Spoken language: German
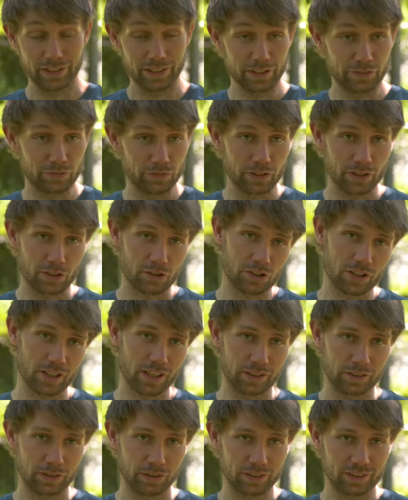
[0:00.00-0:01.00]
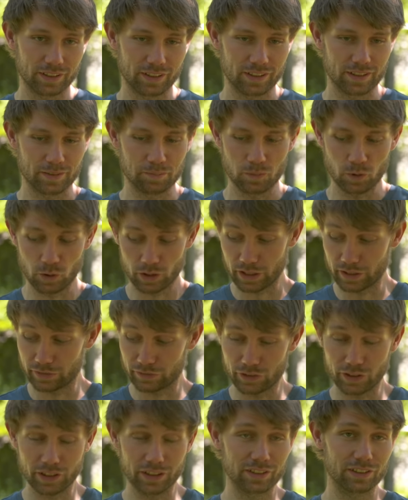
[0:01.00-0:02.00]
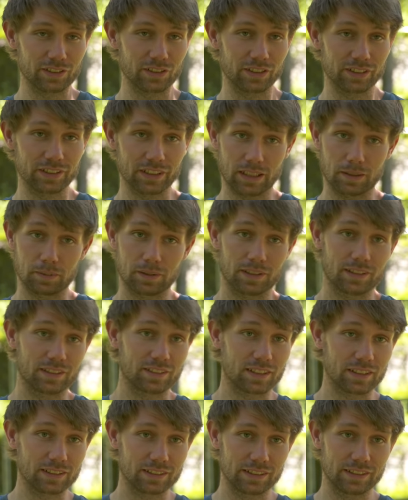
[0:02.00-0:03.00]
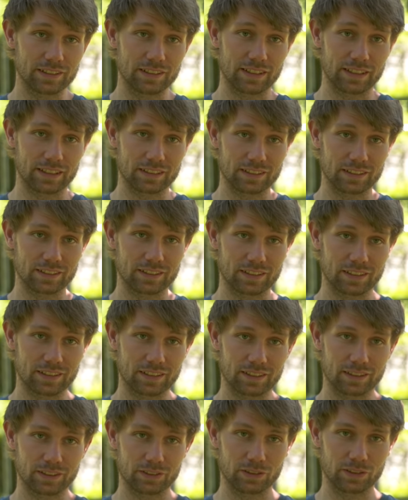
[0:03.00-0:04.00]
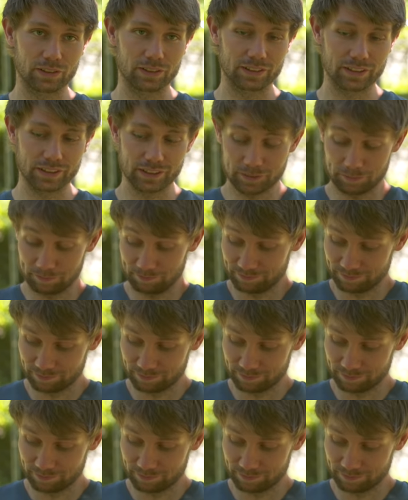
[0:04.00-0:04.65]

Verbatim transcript: Ich würde auch Streichhölzer nehmen oder ein Feuerzeug, aber das hatten die Neandertaler natürlich nicht.